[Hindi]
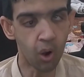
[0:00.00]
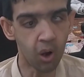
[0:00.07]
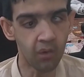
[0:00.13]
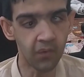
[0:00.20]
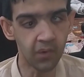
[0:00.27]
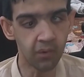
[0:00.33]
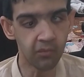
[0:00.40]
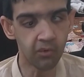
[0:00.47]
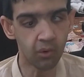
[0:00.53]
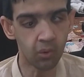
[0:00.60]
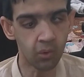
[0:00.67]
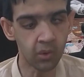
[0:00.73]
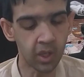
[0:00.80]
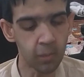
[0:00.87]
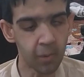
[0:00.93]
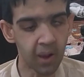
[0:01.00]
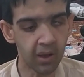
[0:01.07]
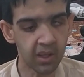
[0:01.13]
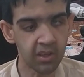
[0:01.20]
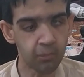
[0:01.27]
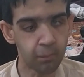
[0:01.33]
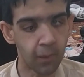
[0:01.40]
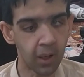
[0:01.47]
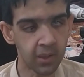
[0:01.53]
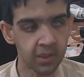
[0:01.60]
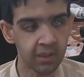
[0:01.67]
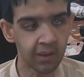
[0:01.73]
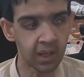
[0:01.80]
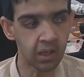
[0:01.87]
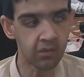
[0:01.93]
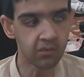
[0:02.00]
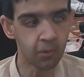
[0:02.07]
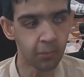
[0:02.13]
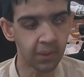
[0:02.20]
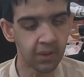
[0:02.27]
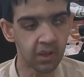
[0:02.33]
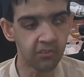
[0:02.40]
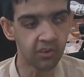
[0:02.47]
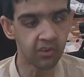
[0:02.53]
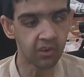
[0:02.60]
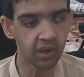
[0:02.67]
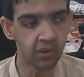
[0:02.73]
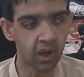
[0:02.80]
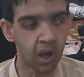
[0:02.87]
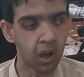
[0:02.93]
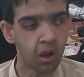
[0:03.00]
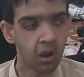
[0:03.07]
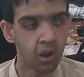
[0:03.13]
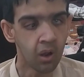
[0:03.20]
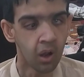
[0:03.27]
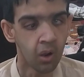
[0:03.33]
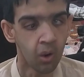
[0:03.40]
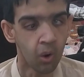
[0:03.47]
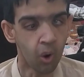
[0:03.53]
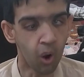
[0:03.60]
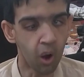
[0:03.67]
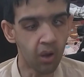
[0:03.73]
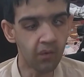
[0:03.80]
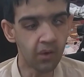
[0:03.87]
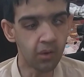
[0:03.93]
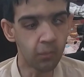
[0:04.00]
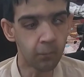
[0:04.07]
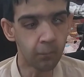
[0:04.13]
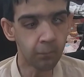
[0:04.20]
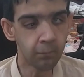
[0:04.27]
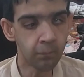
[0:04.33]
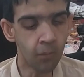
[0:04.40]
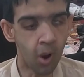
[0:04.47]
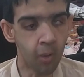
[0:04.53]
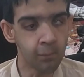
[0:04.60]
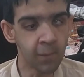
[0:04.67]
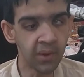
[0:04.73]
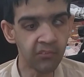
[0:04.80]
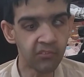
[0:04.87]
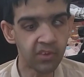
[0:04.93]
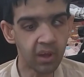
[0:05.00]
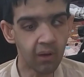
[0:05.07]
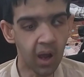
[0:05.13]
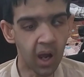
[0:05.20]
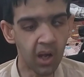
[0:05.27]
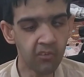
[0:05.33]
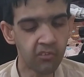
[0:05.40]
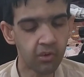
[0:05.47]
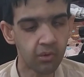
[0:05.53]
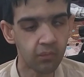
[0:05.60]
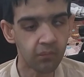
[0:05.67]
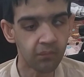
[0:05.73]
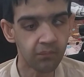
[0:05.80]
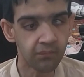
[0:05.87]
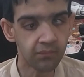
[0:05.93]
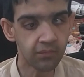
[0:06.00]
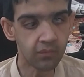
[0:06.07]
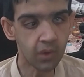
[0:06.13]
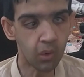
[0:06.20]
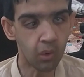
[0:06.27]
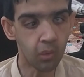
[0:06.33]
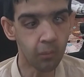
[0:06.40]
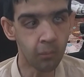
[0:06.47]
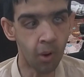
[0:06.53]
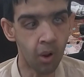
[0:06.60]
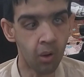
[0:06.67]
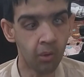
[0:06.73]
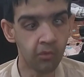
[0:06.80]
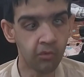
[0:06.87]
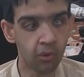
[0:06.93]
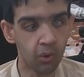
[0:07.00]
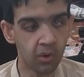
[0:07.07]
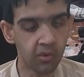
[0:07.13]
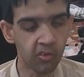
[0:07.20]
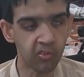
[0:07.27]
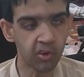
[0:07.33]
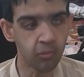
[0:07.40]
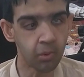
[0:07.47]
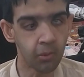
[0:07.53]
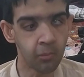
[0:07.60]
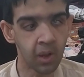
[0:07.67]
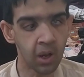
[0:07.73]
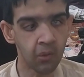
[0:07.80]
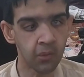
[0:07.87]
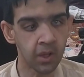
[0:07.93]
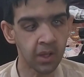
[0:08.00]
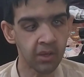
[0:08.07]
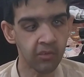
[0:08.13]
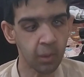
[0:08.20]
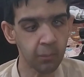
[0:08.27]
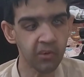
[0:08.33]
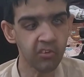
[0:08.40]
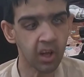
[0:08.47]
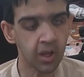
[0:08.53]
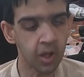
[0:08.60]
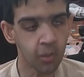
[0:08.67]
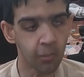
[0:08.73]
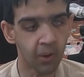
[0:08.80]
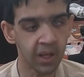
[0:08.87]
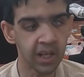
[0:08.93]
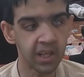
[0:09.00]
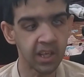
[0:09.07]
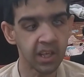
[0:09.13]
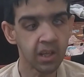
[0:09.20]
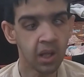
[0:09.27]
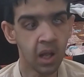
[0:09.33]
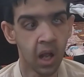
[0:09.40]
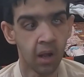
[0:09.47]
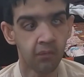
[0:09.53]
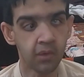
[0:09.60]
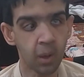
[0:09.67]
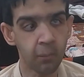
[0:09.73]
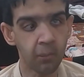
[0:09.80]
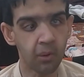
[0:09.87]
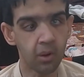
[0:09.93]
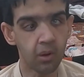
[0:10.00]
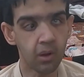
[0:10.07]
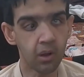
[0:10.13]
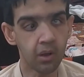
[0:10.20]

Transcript: और जो उनके बाकी पार्टनर हैं रविंद्र जडेजा और मोहम्मद सिराज जो जसप्रीत बुमराह को उन्होंने सबसे शानदार बॉलिंग की जब